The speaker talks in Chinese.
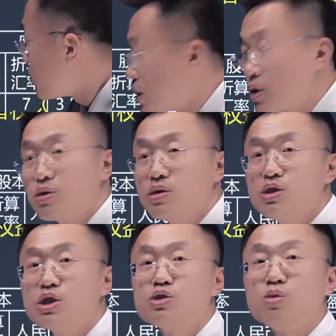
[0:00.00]
个名
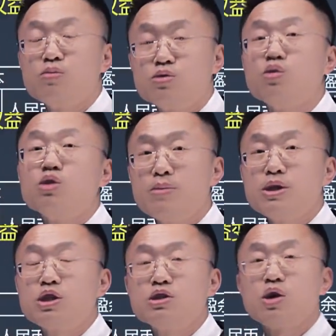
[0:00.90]
一个总总的
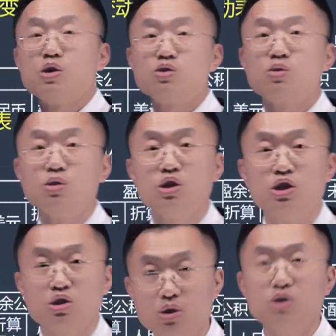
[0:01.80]
名称叫综
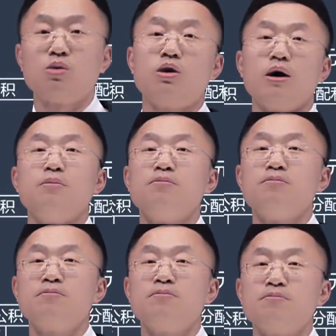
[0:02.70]
合收益总额。
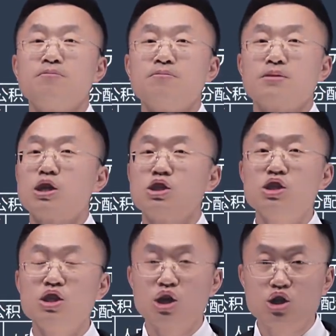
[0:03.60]
但是
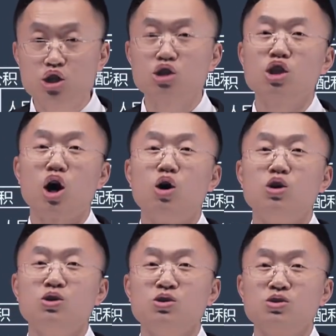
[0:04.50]
你得知道，
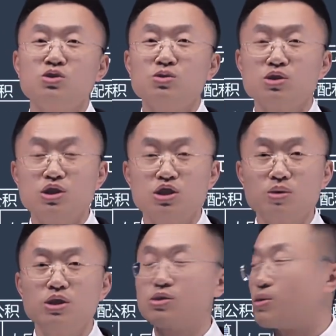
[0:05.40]
综合
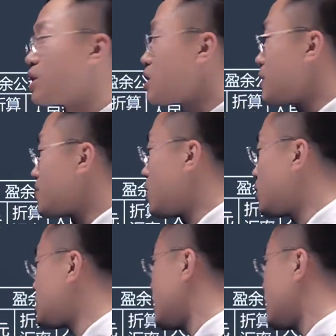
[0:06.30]
收益总额里边包括